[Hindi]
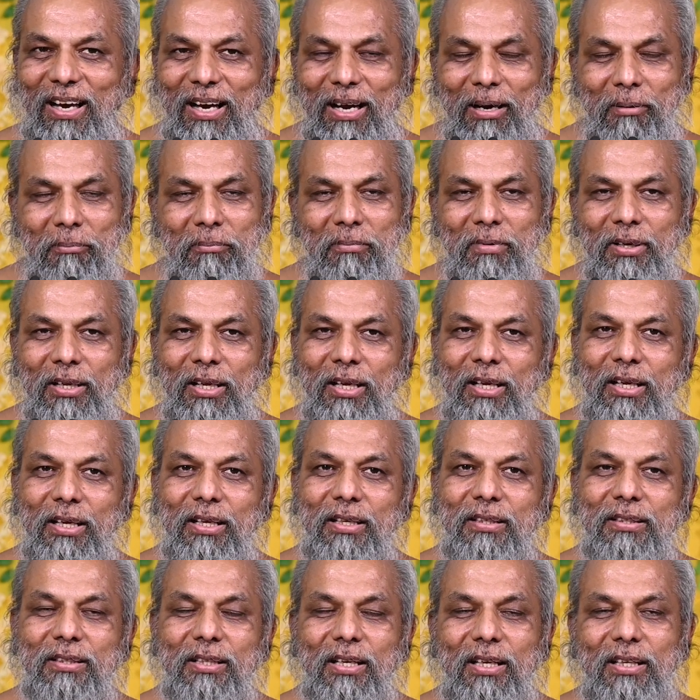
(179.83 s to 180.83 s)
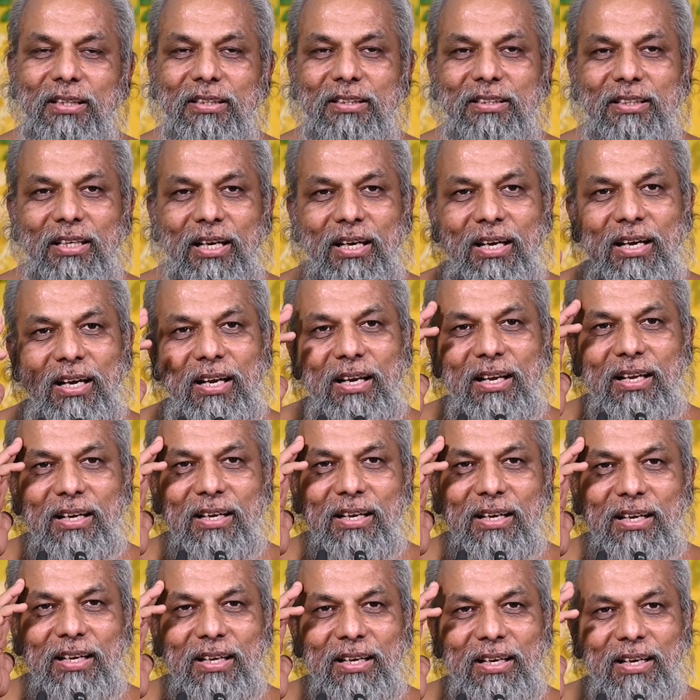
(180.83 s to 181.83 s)
हमने इसे जंग
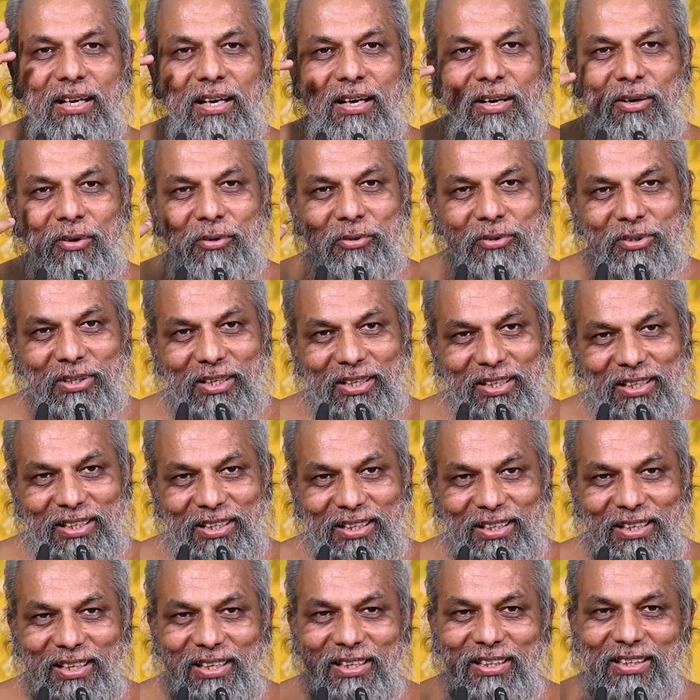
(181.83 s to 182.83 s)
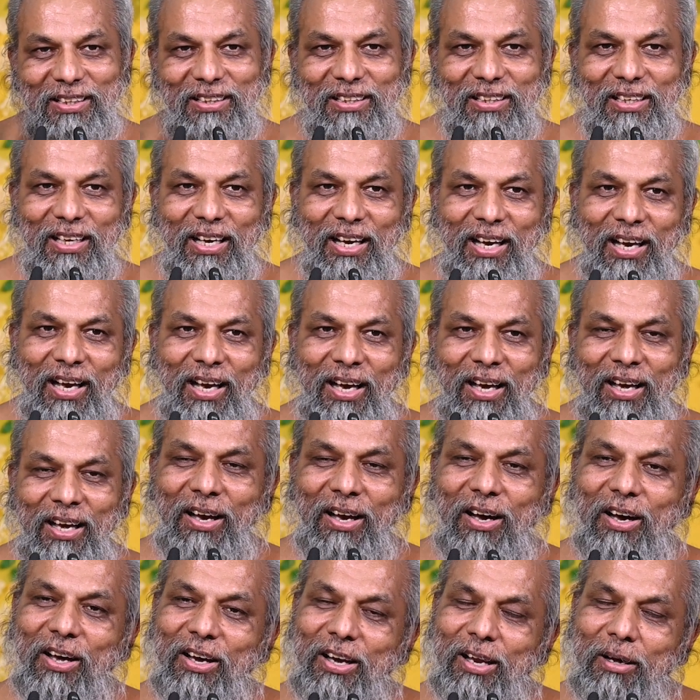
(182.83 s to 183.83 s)
लगने का अवसर ही नहीं दिया
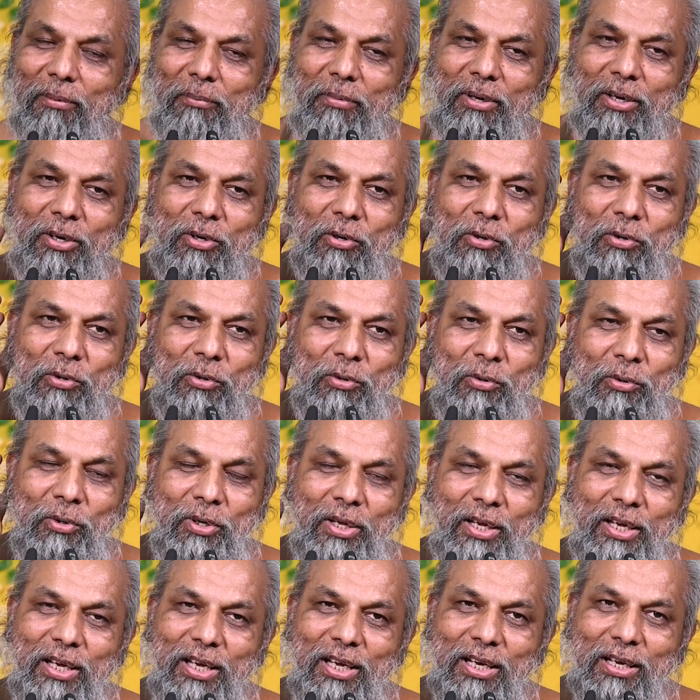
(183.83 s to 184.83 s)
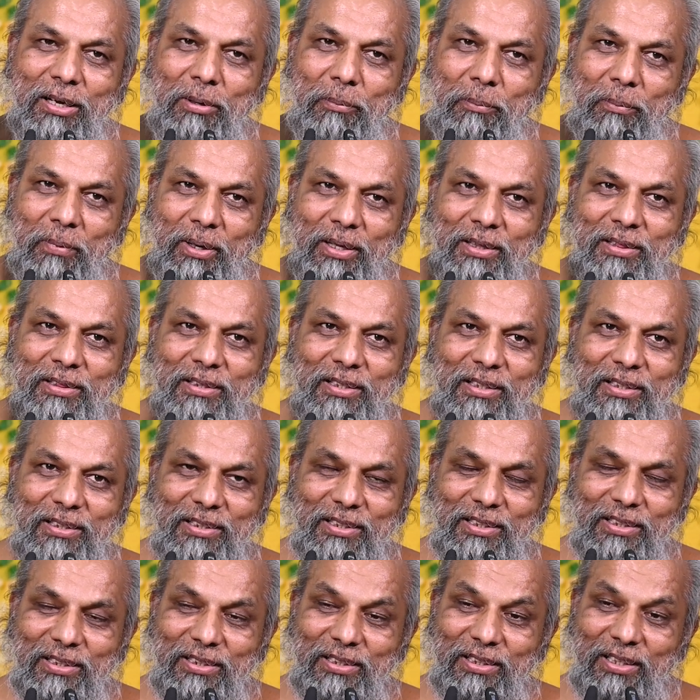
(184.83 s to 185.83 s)
और हमें गुरु ने एक मंत्र
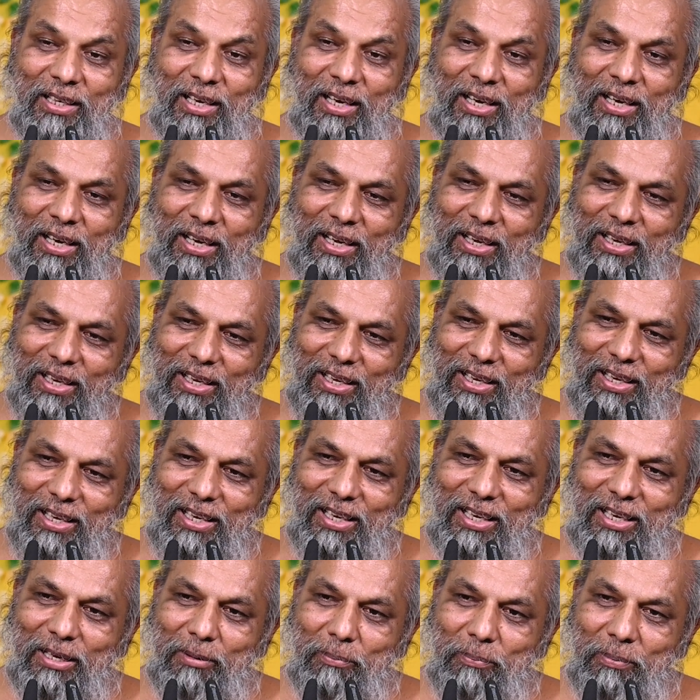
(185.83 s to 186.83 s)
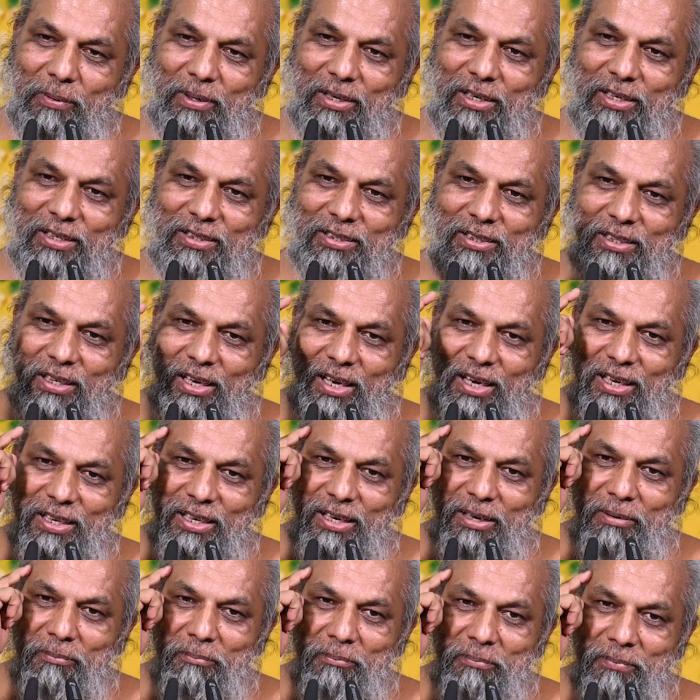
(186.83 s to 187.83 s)
दे दिया एक पल इसे
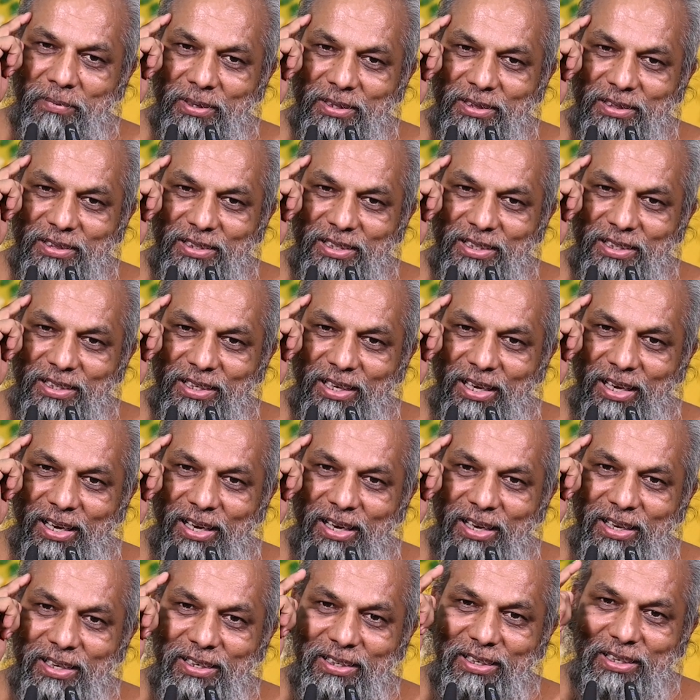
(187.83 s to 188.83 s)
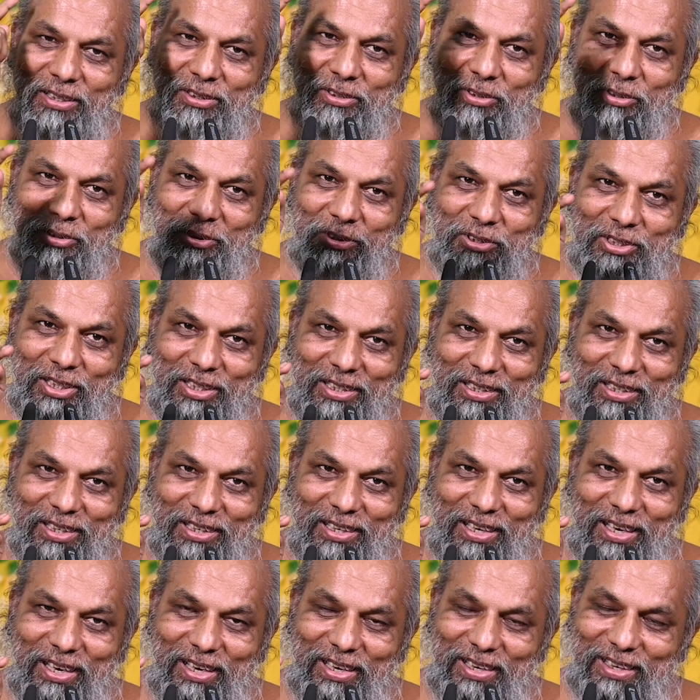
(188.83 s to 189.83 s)
आराम मत देना नहीं तो जंग
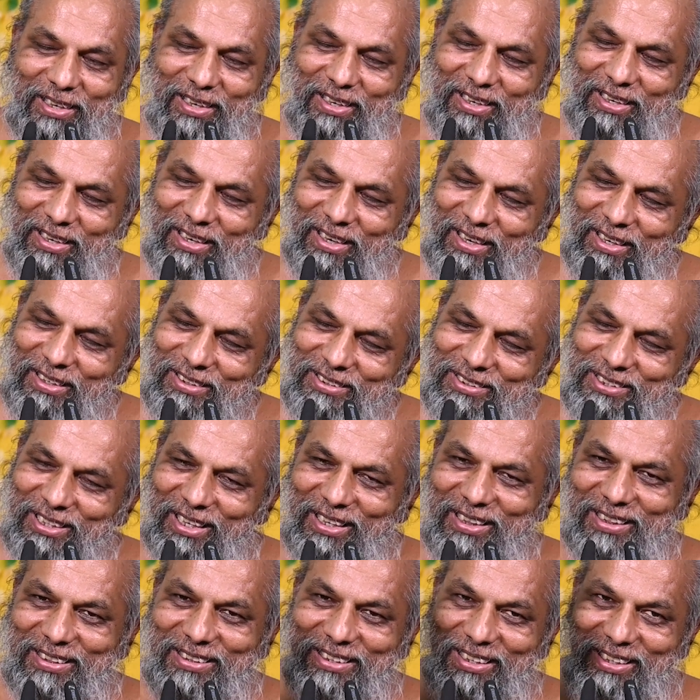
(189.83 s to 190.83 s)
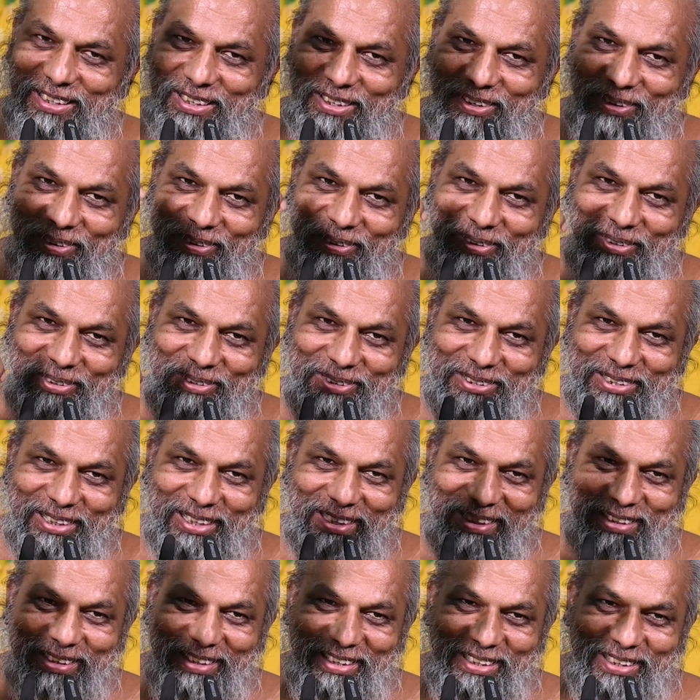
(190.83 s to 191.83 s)
खाएंगे चलते रहो
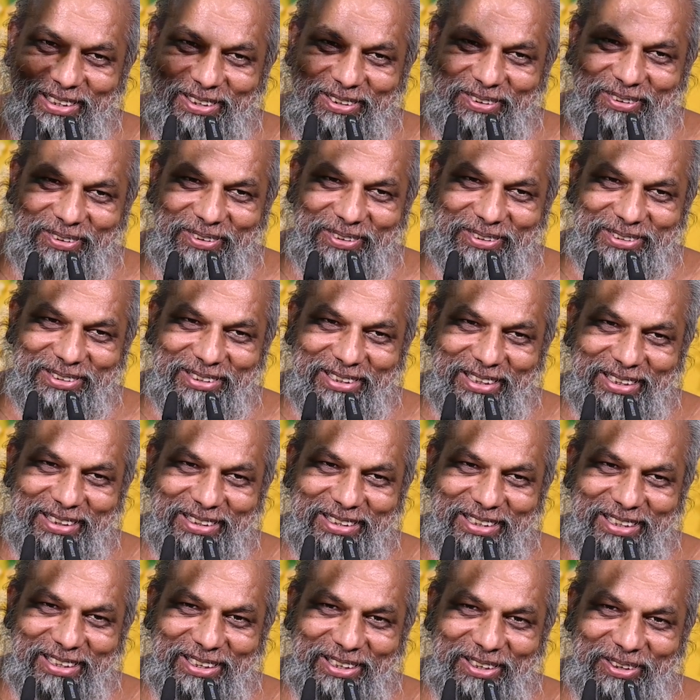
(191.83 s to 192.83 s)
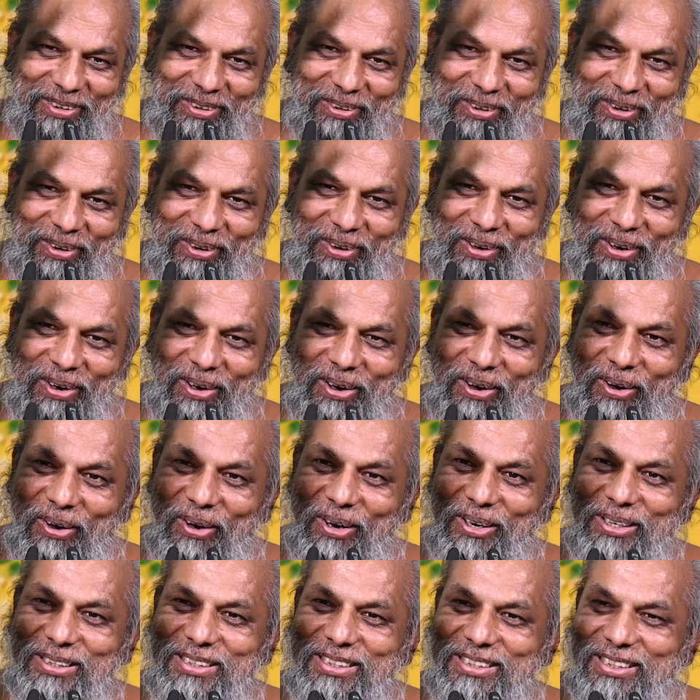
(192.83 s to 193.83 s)
चलते रहो चलते रहो
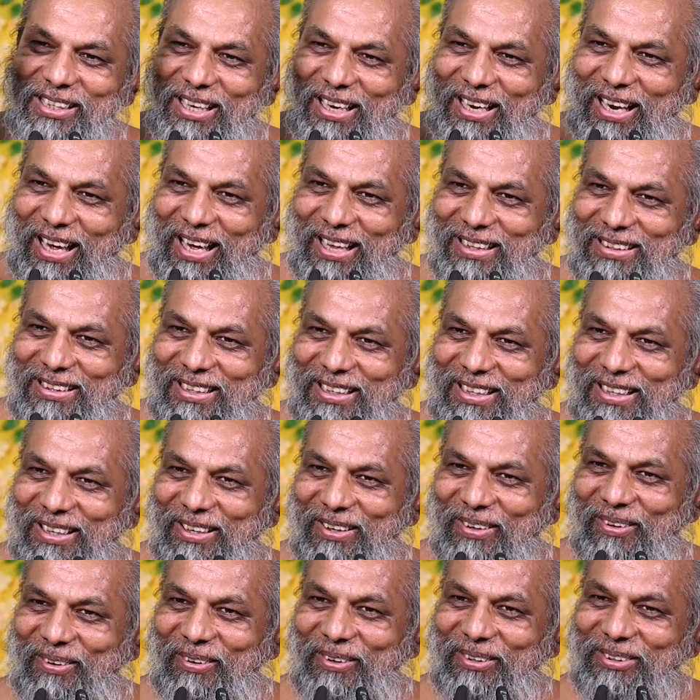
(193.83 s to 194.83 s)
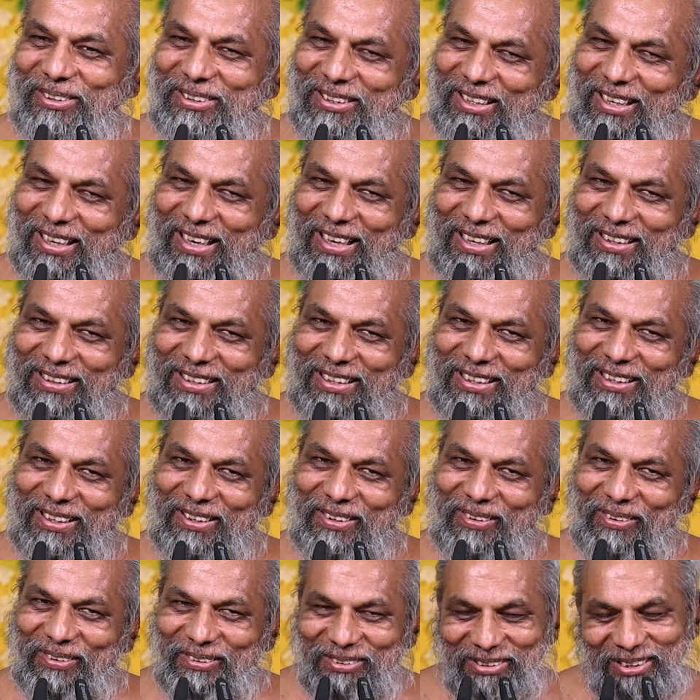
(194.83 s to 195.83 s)
और चलाते रहो चलाते
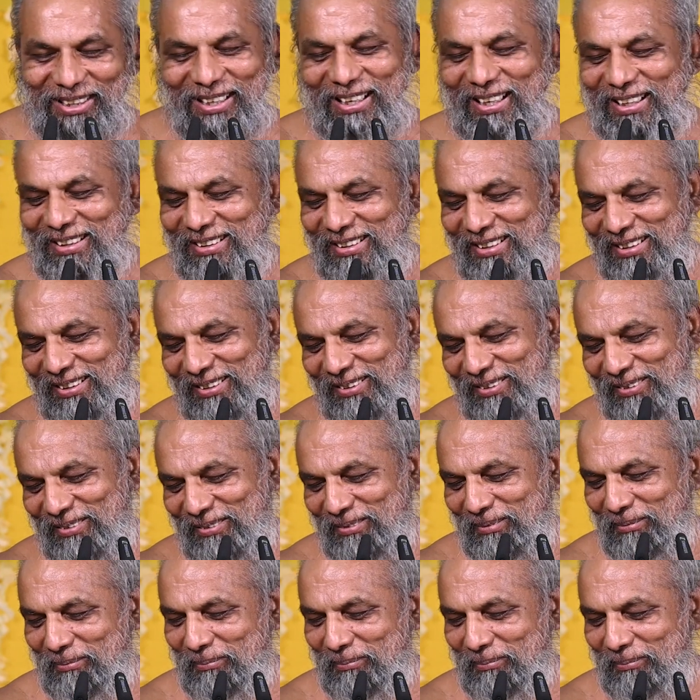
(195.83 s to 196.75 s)
रहो चलाते रहो